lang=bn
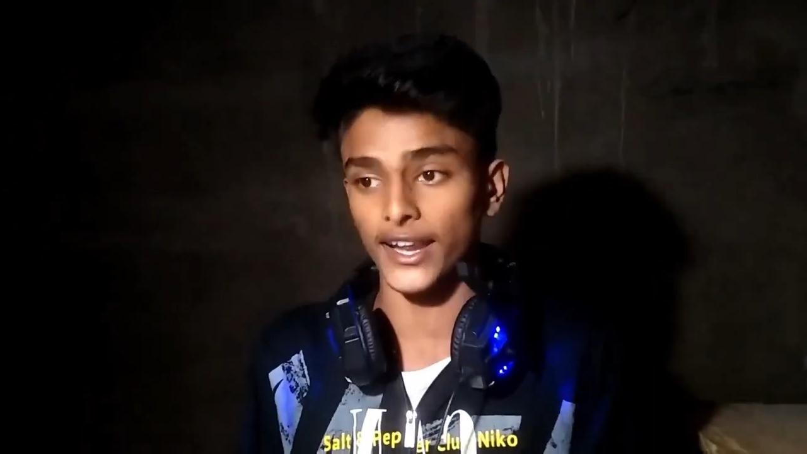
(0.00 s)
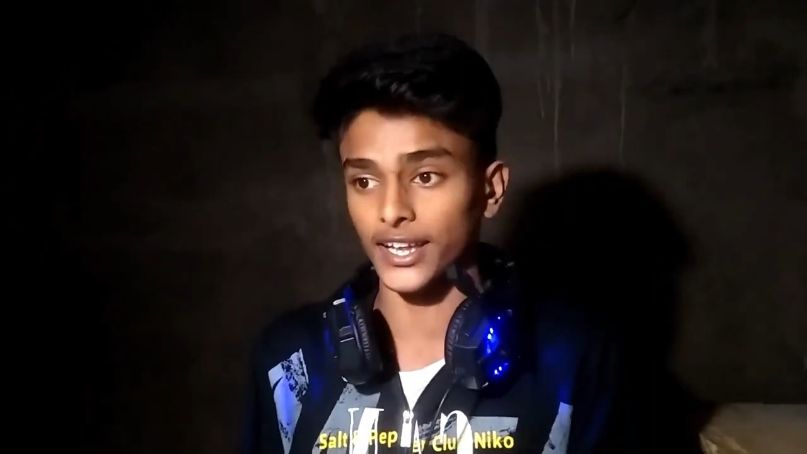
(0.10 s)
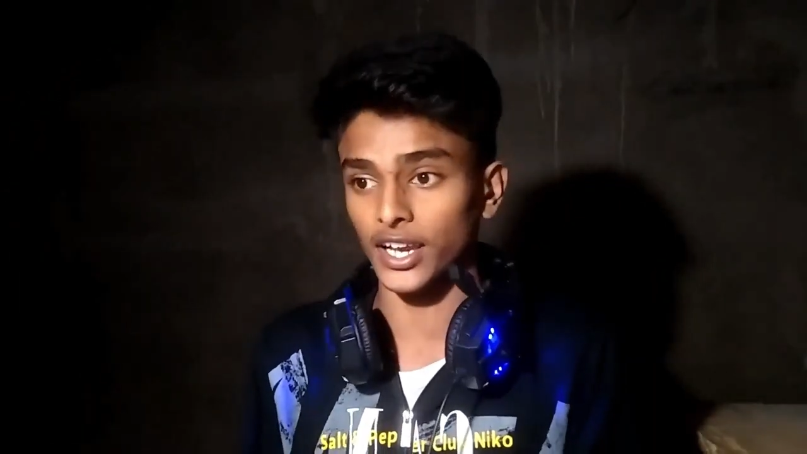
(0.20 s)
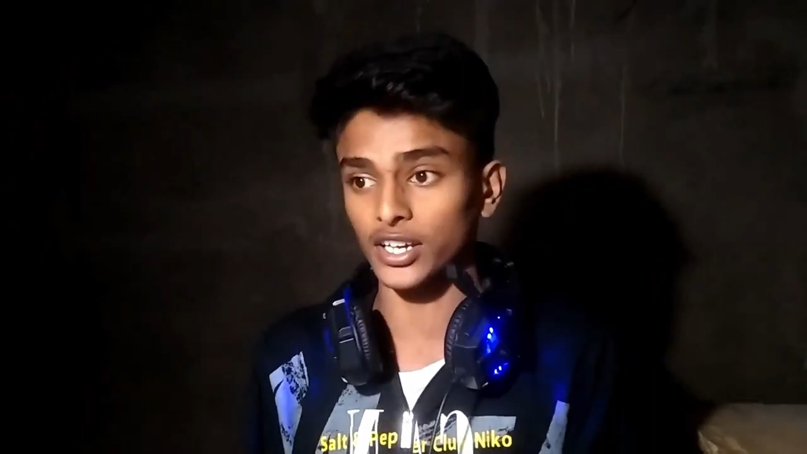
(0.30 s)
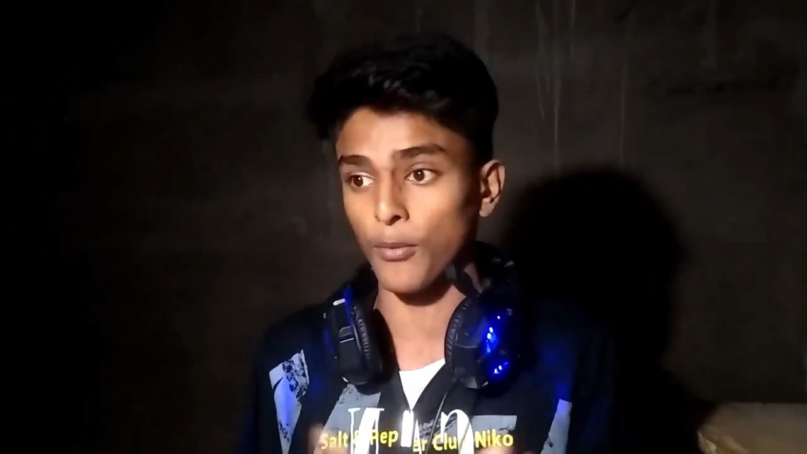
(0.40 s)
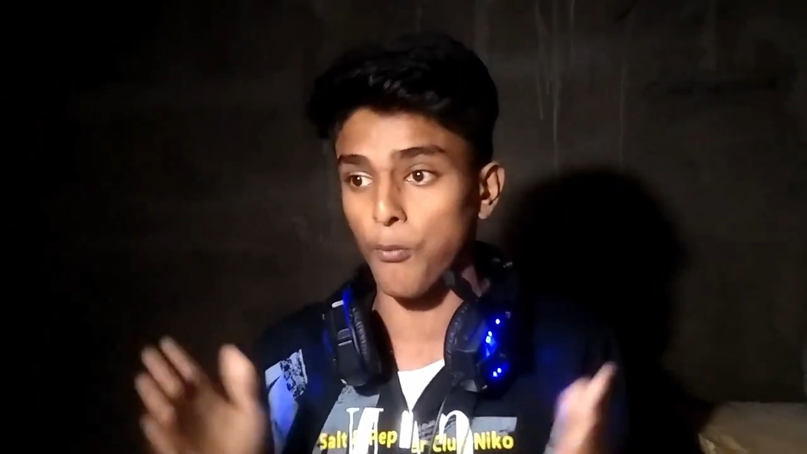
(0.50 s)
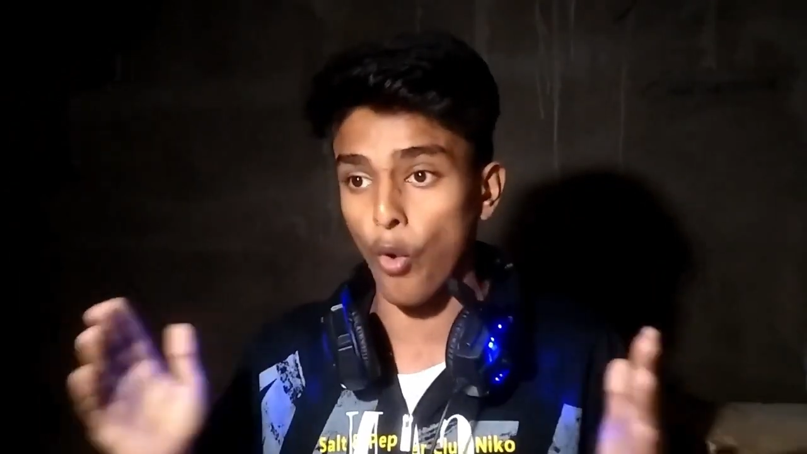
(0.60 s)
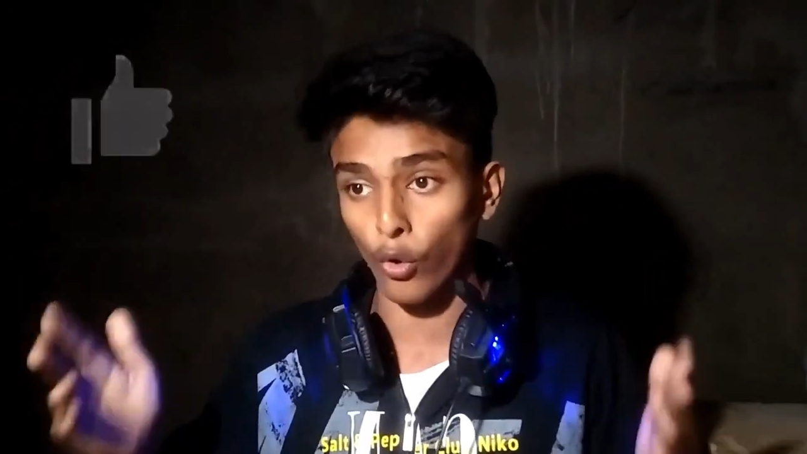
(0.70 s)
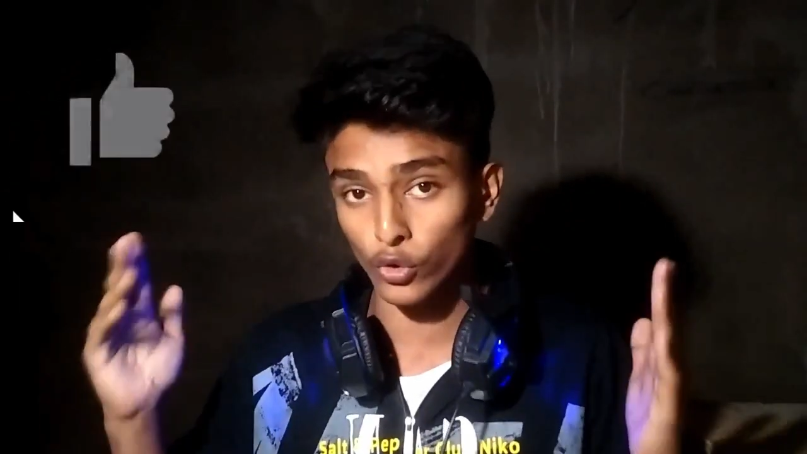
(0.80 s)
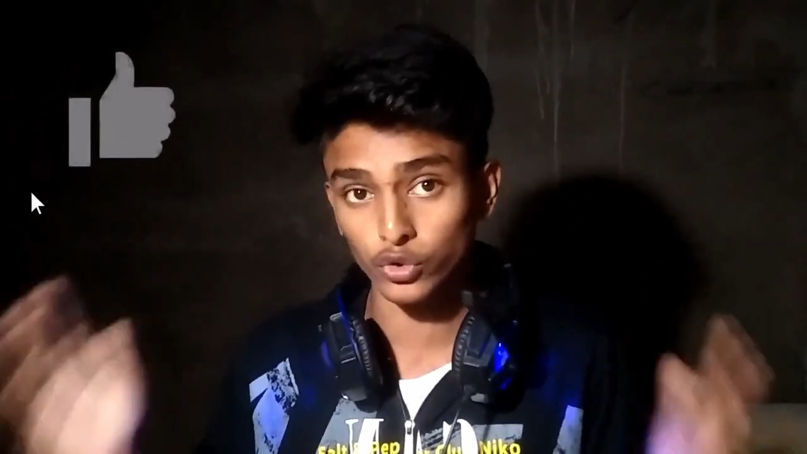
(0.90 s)
আর এখানে একটা
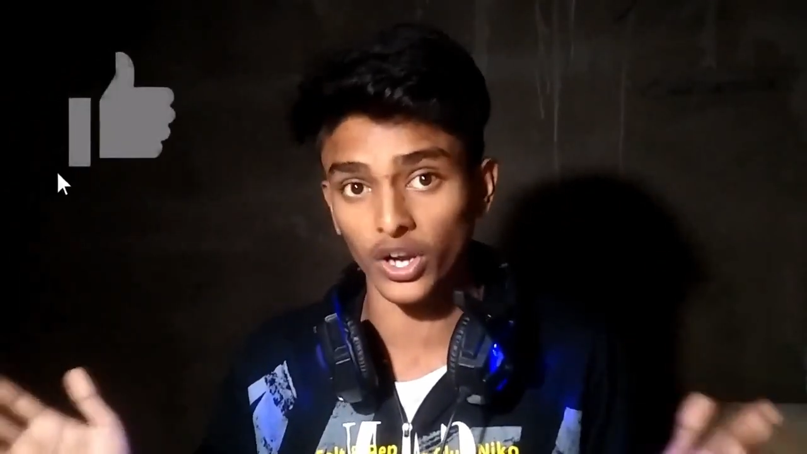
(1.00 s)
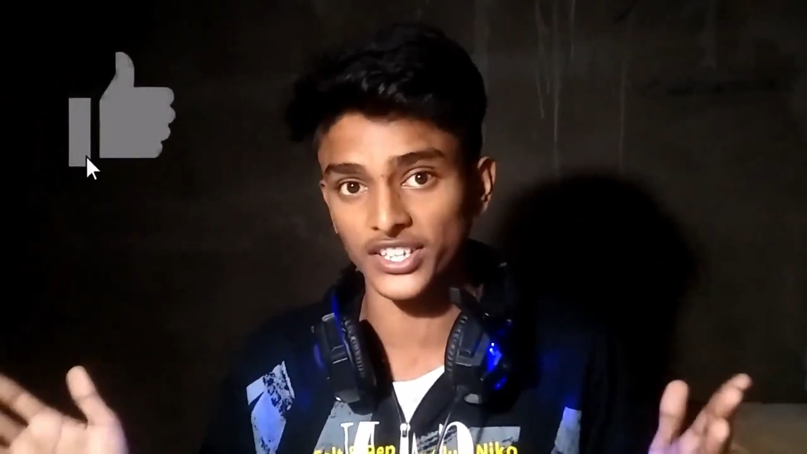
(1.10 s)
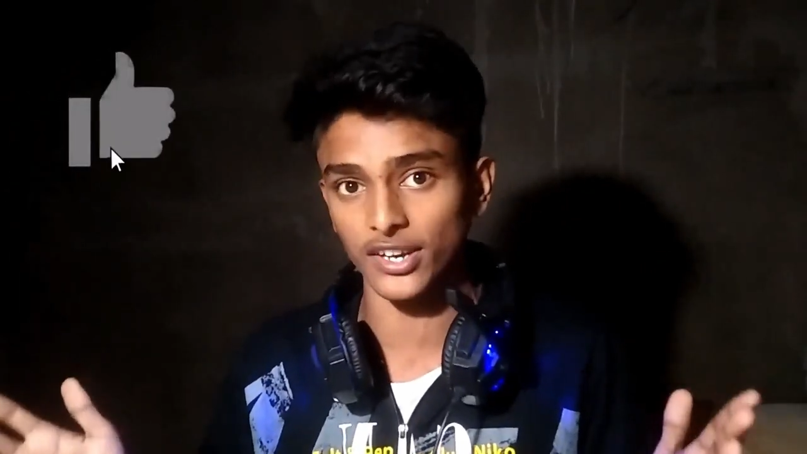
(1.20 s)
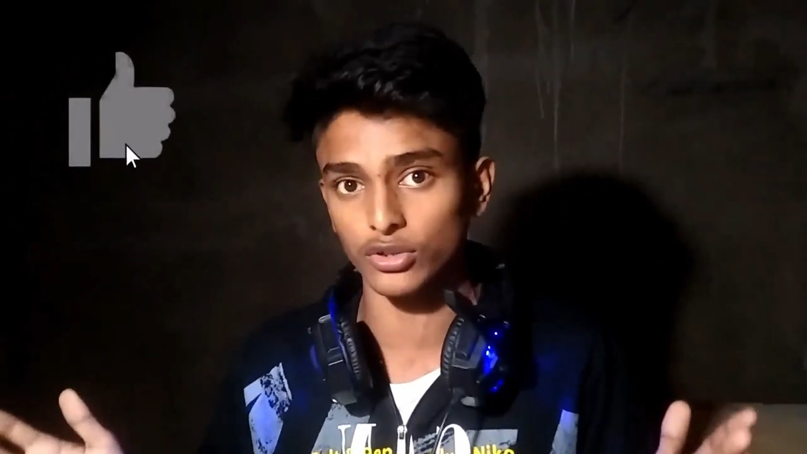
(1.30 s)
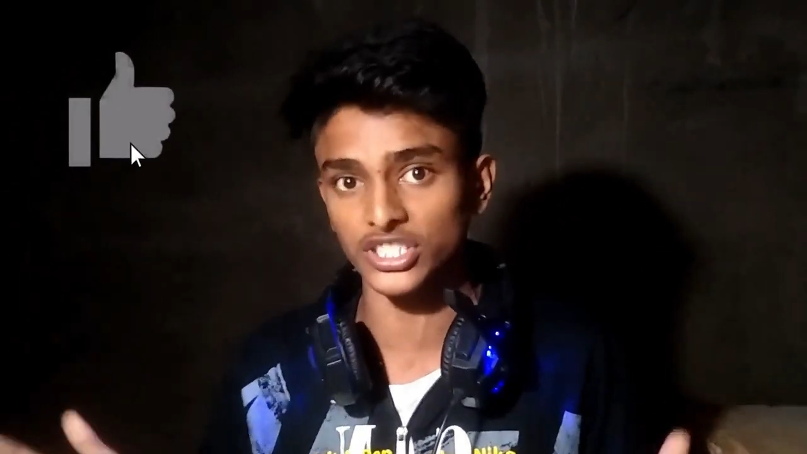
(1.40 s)
বড় দরজা